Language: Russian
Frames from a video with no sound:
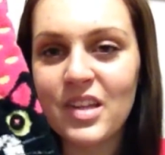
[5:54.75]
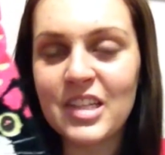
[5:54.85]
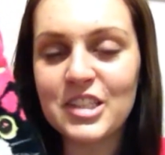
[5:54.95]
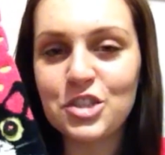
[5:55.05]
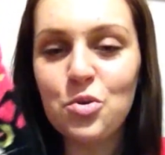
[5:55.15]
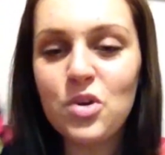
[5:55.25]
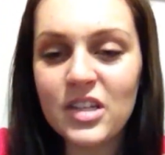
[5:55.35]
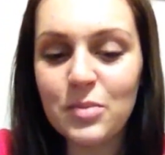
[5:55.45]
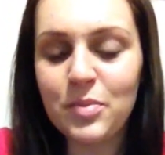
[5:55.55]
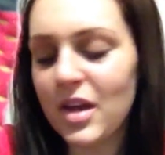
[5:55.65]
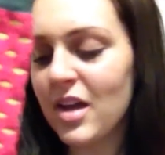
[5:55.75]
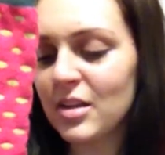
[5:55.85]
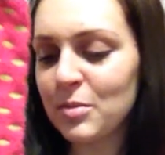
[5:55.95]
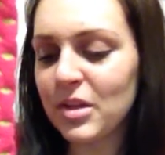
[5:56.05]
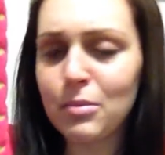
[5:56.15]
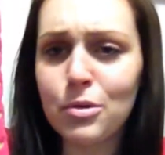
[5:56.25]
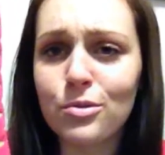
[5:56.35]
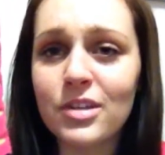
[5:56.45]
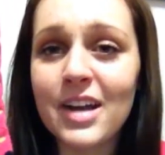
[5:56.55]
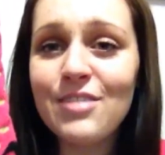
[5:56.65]
носок неприятно, мне
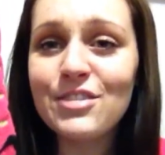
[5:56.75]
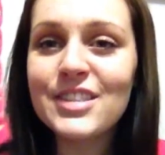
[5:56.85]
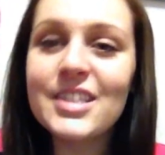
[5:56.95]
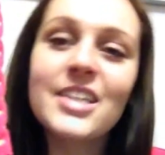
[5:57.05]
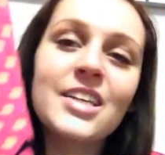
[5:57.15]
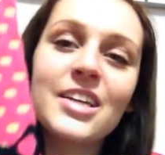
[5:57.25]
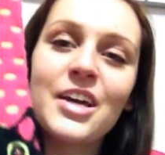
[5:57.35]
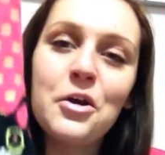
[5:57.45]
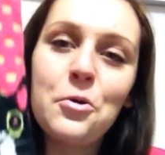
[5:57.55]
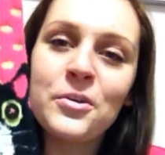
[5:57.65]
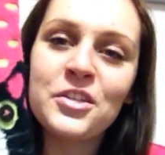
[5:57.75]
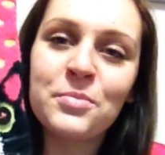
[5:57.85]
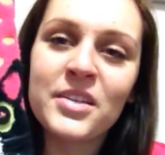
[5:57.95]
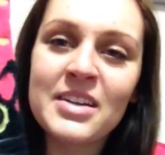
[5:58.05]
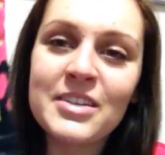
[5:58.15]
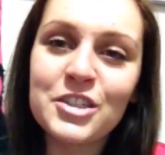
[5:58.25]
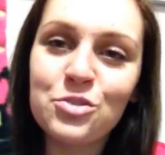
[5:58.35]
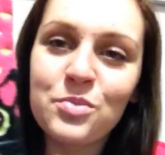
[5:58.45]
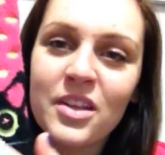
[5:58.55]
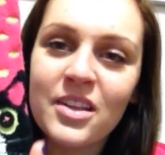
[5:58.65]
наоборот нравится, и очень понравилось,
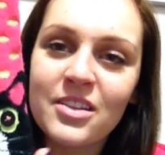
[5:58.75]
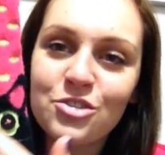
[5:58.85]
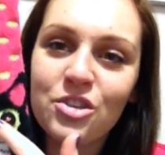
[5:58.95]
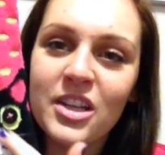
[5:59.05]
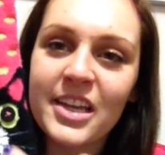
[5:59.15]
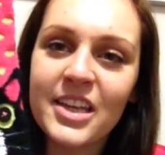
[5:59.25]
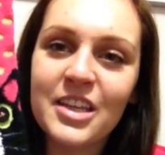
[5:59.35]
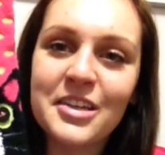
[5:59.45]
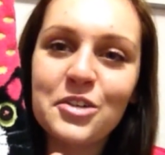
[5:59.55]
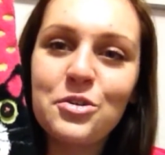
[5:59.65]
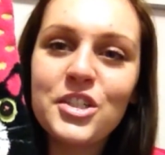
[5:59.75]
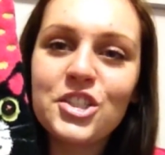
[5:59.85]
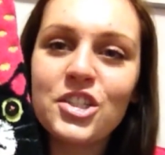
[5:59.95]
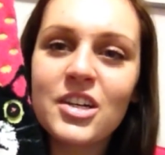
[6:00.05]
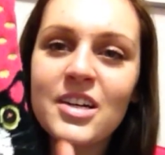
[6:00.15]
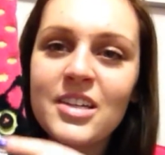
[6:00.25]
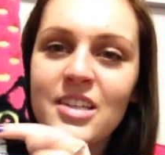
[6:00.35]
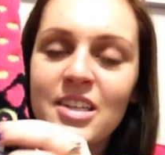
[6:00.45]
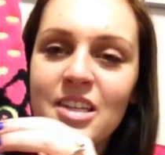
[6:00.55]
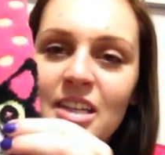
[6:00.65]
чтобы на, что на ноге такая кошка,
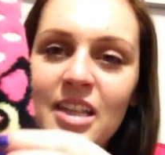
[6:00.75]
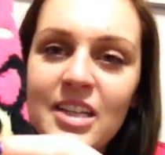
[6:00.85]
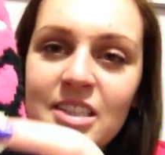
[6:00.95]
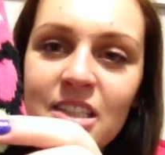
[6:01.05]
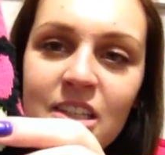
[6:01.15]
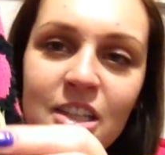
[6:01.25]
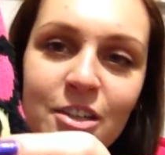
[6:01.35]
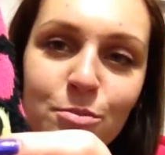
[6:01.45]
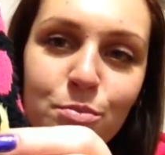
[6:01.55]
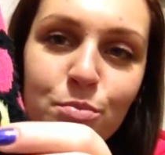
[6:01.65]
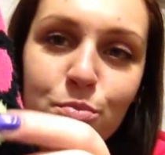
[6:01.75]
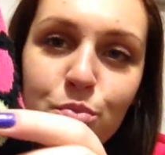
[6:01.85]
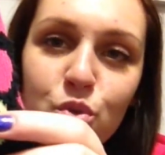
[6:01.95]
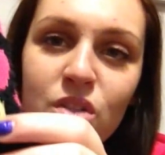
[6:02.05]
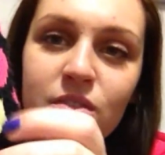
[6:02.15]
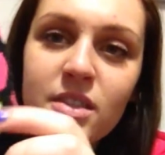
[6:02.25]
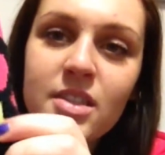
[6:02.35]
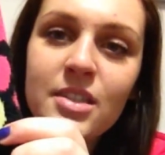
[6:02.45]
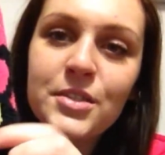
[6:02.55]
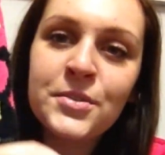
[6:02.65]
и глазки это
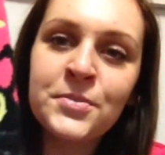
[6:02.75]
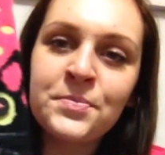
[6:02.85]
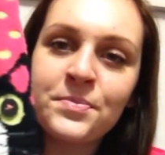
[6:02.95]
пуговица,